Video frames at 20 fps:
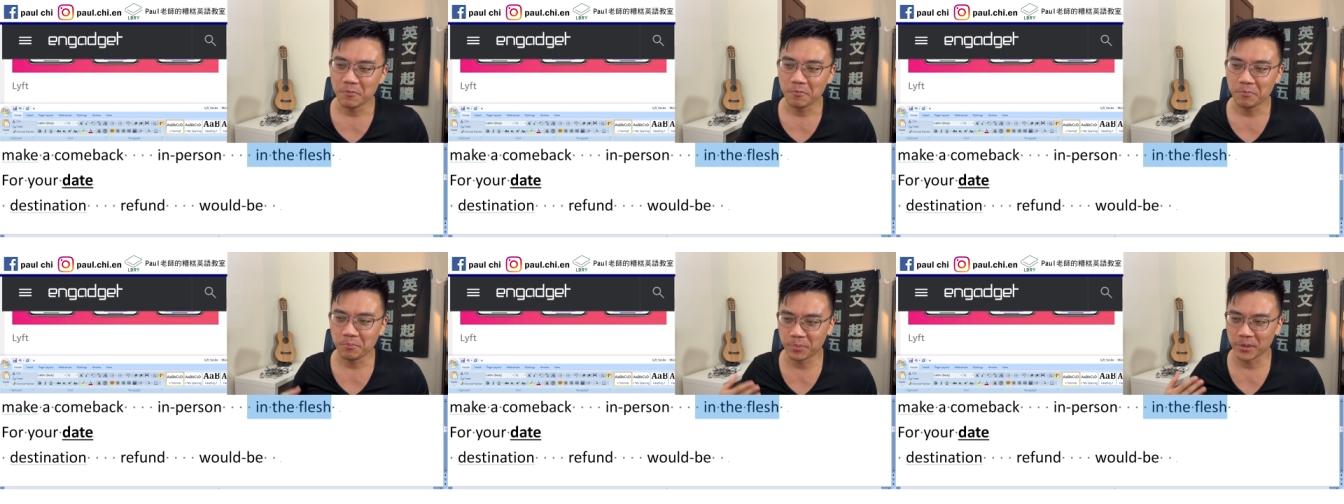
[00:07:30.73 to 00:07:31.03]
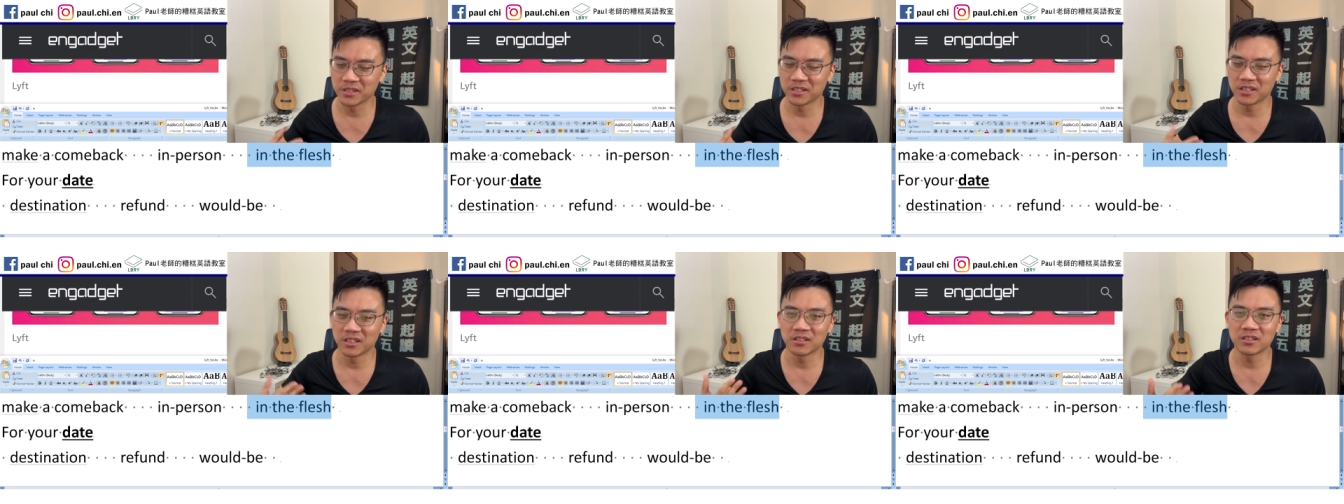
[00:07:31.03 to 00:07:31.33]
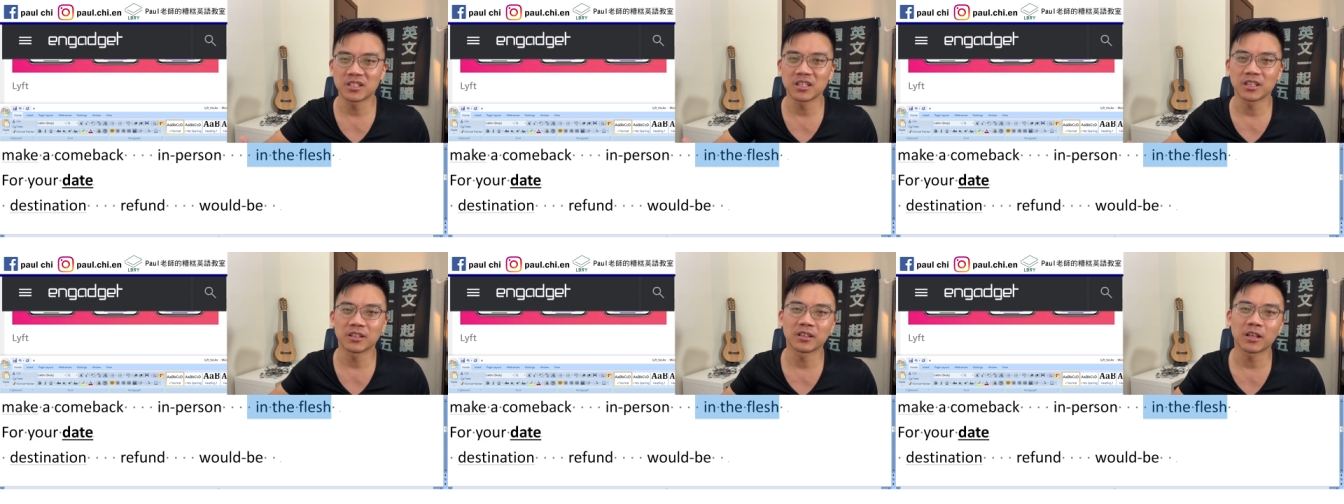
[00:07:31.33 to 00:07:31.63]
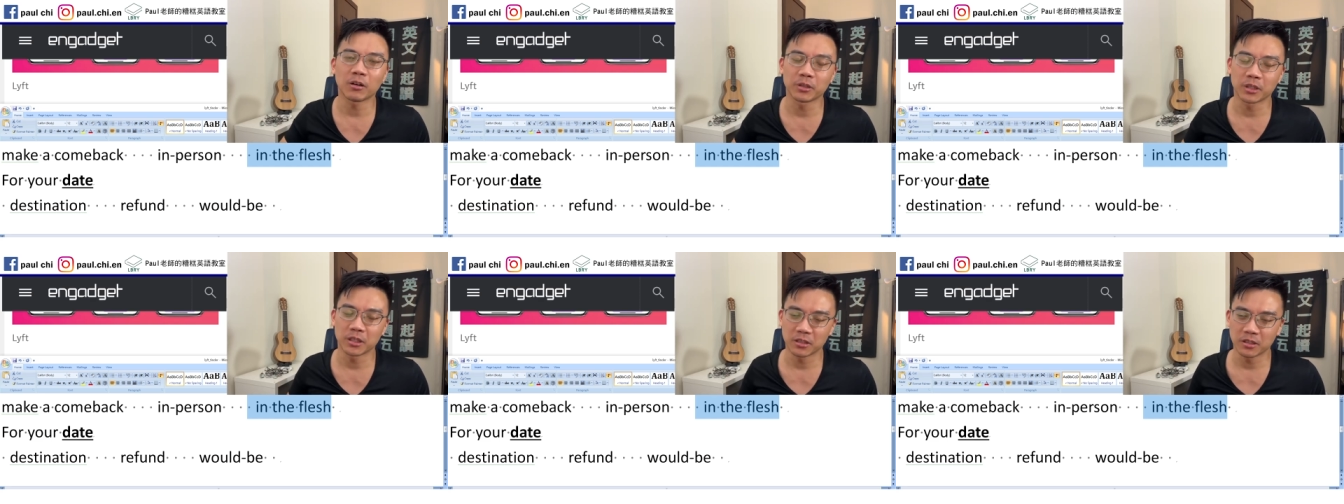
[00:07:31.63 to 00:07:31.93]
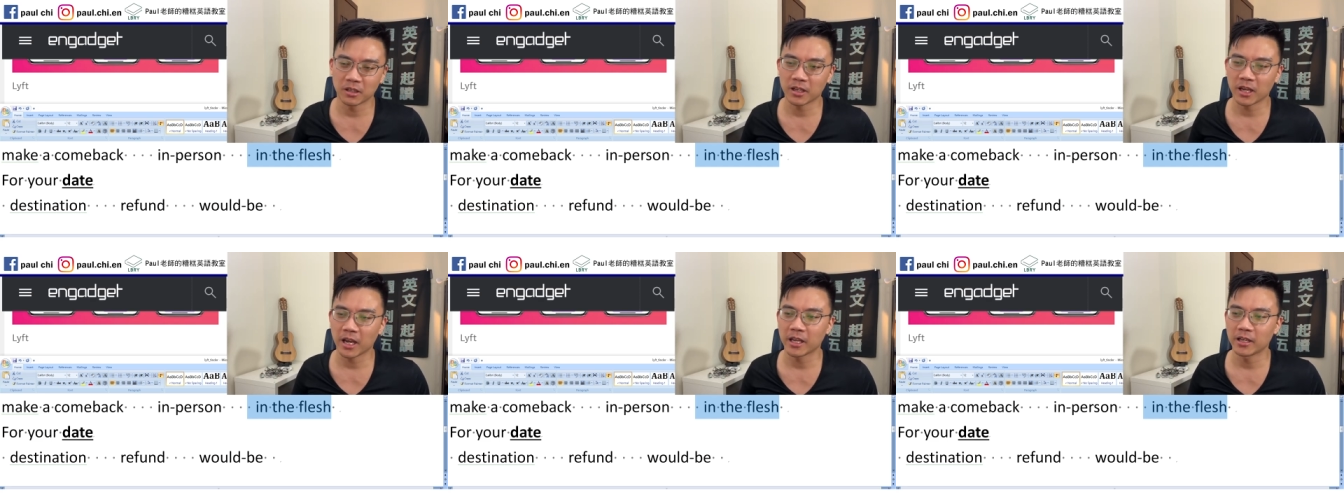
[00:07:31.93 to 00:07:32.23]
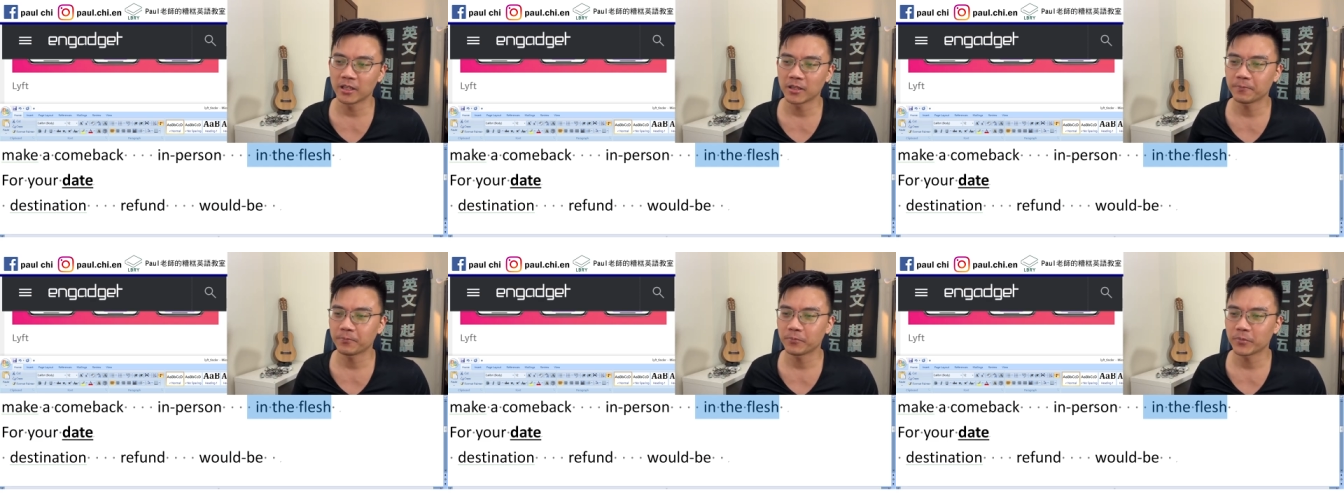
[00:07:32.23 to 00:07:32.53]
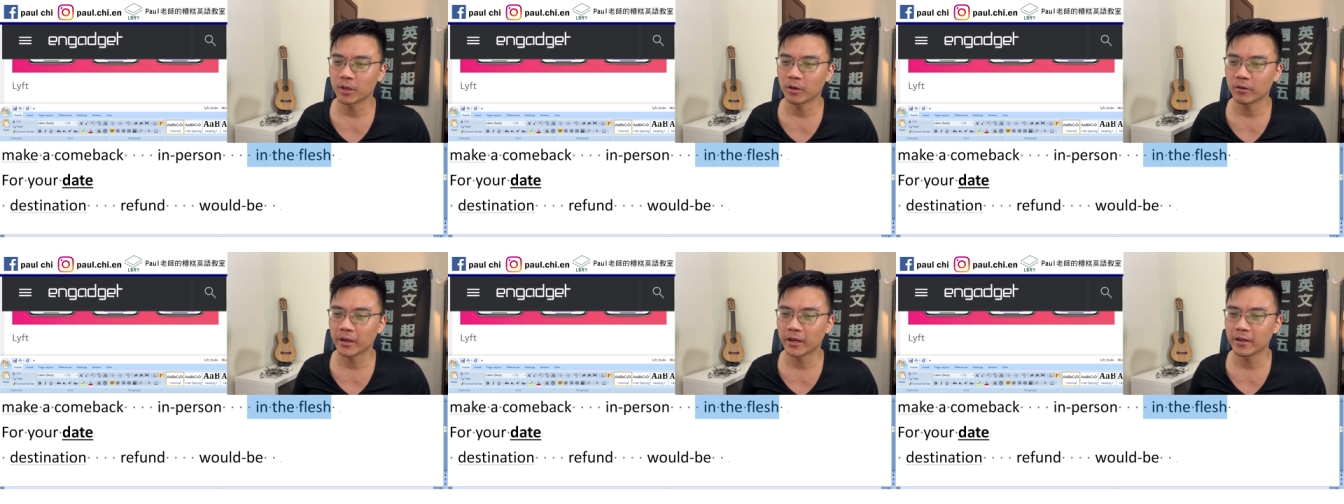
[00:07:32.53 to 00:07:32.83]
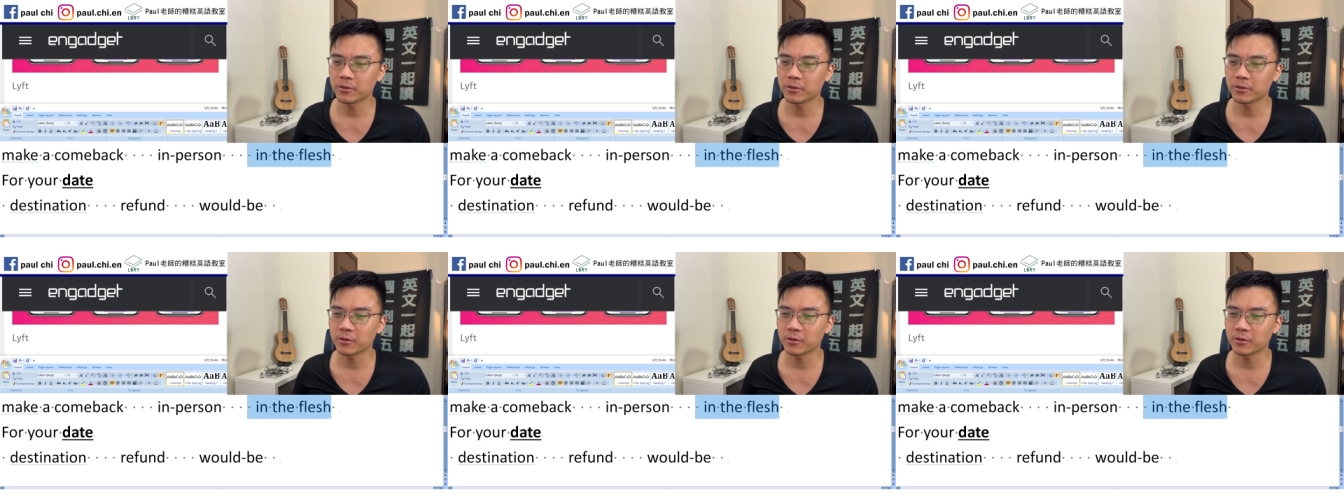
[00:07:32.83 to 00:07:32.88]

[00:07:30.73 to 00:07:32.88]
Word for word: 本人见到的一个概念，OK，